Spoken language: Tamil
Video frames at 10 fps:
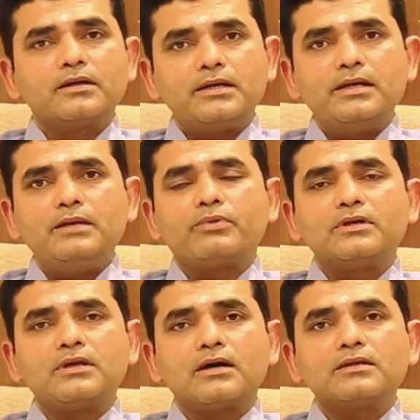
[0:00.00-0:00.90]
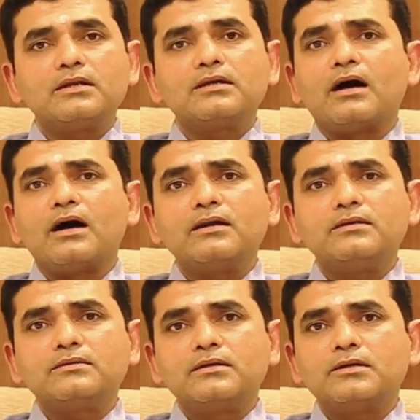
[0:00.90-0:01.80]
கிட்னி பழுதாகுதல் கால்
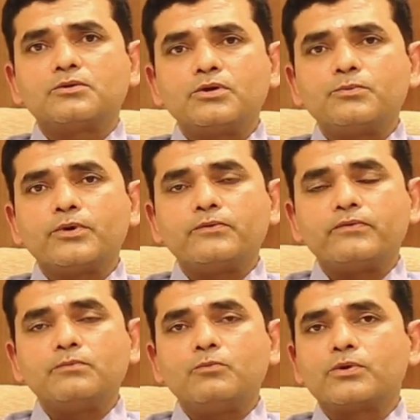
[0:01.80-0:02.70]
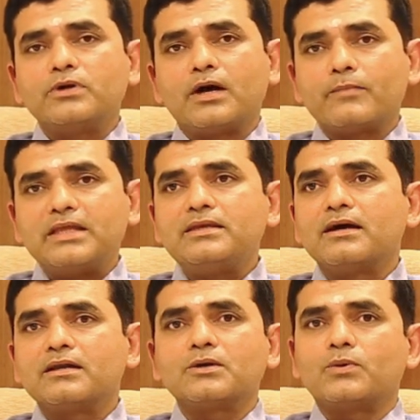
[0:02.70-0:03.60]
எடுத்தலில் கொண்டு போய் விடும் ஒரு
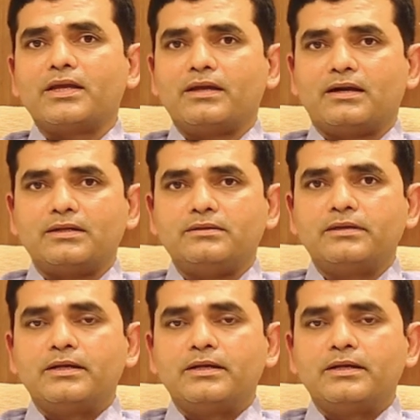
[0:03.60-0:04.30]
அமைதியான கொலையாளி